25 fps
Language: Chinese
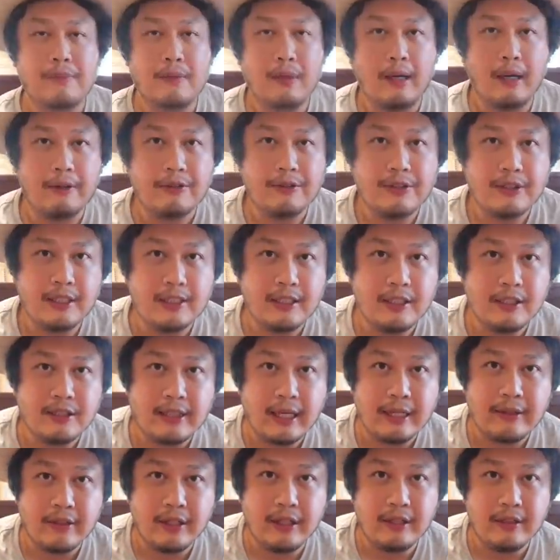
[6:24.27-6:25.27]
好，这间
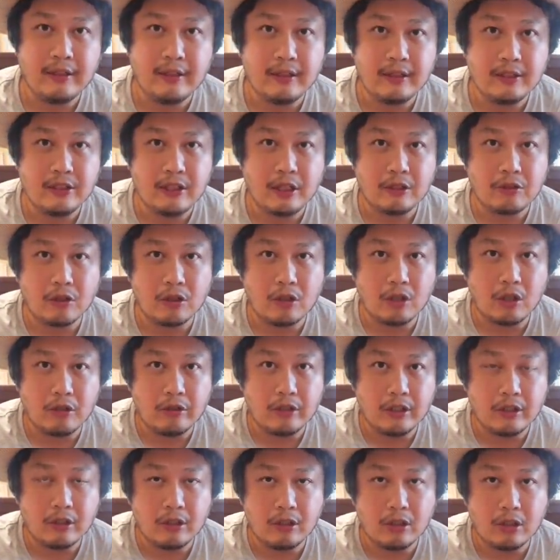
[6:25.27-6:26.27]
餐厅呢叫做
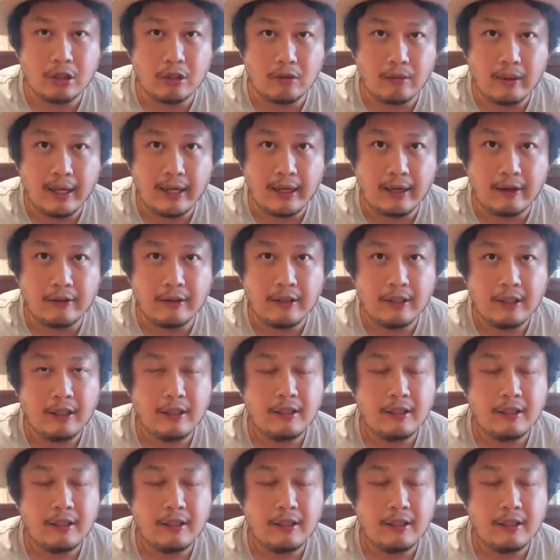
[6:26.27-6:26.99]
Golden Corral，